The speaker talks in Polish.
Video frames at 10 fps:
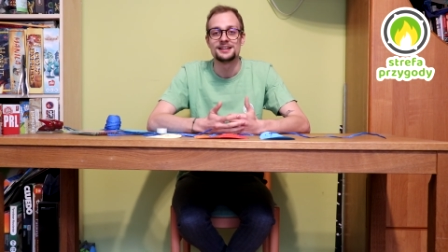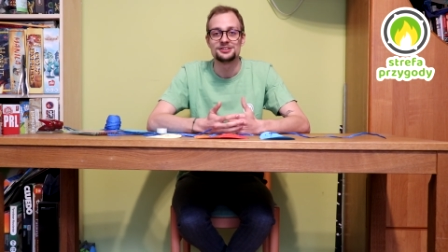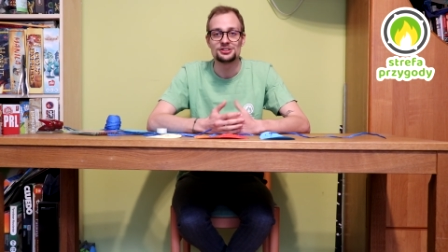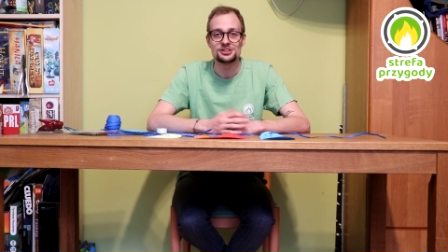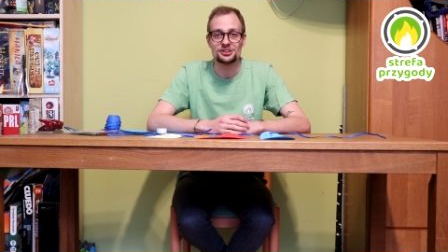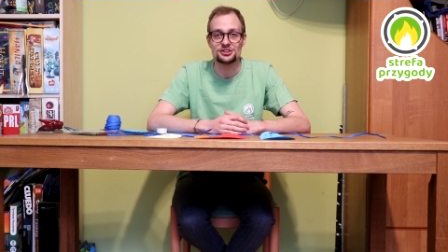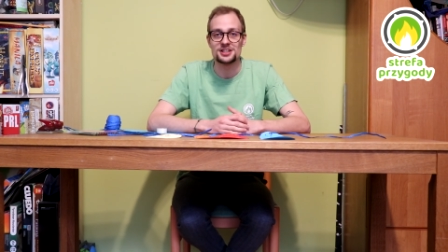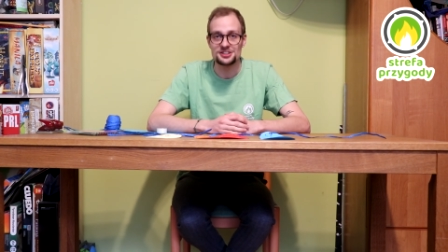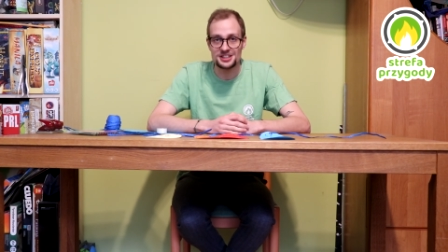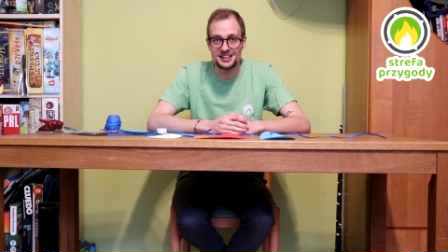No i co,
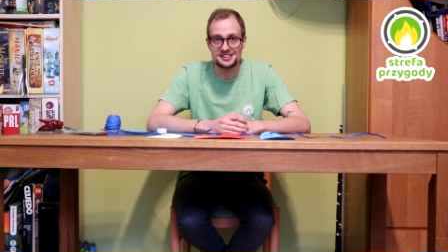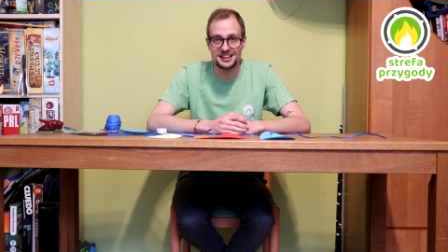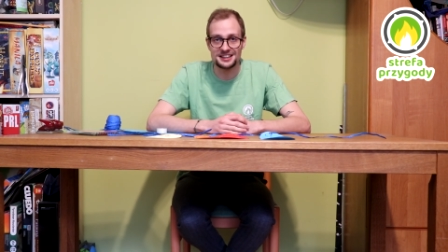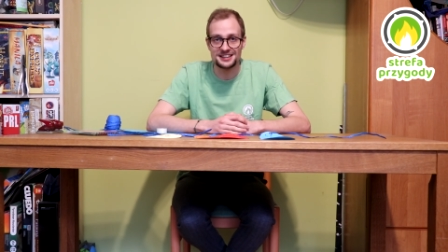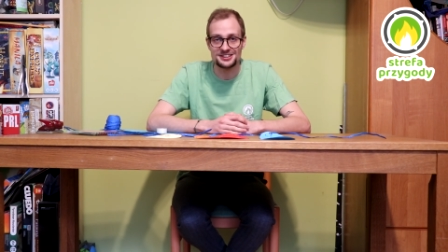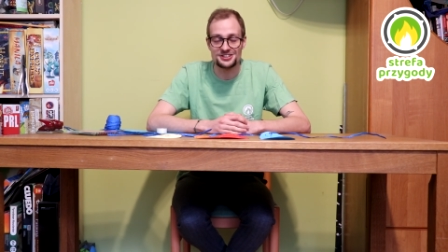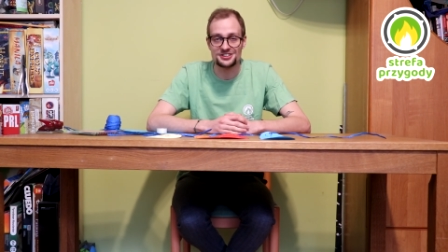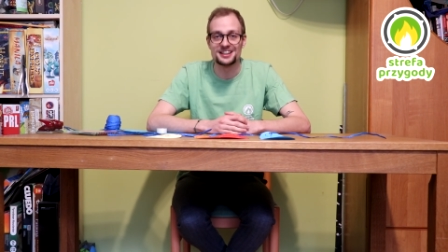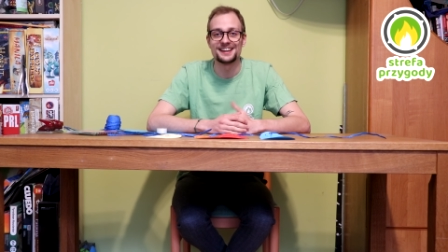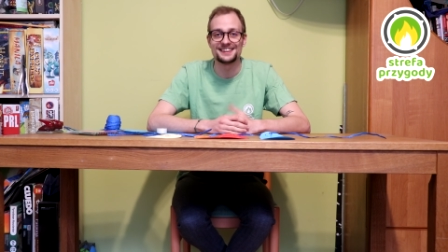śledźcie nas dalej na
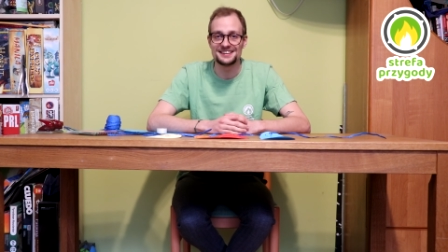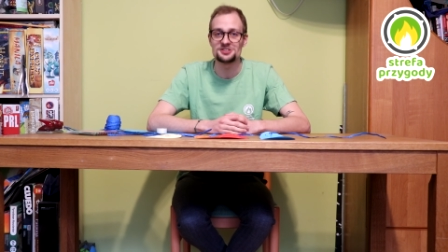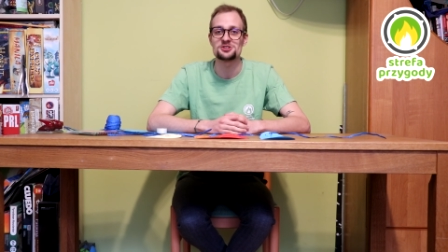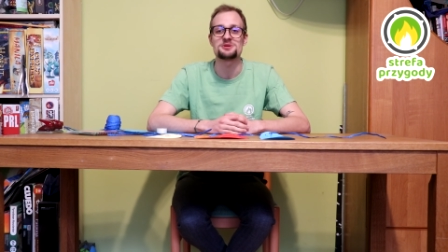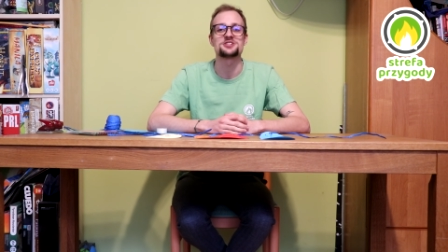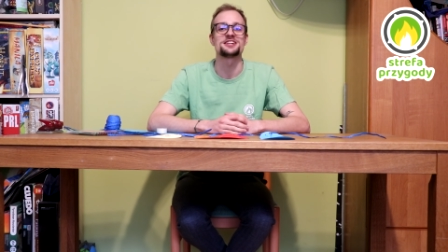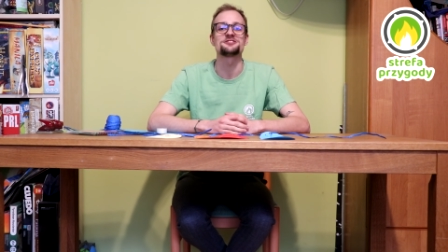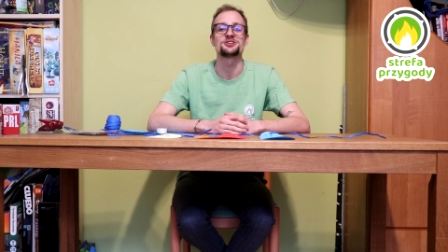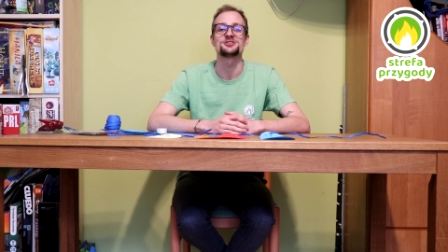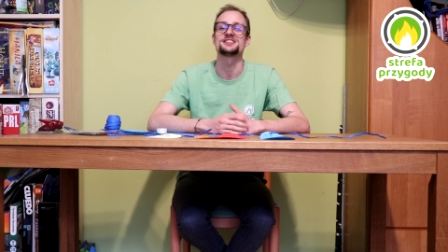stronie i do zobaczenia
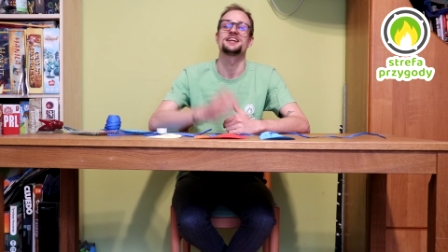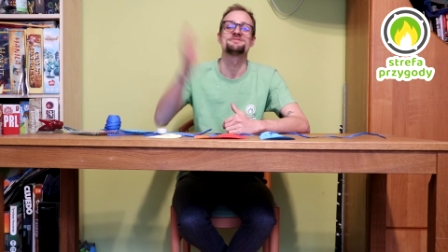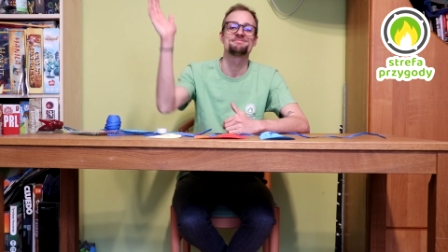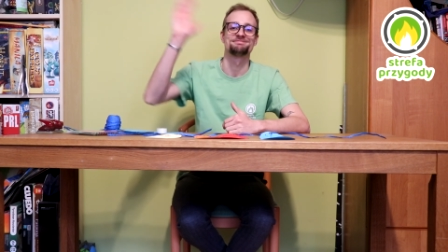wkrótce.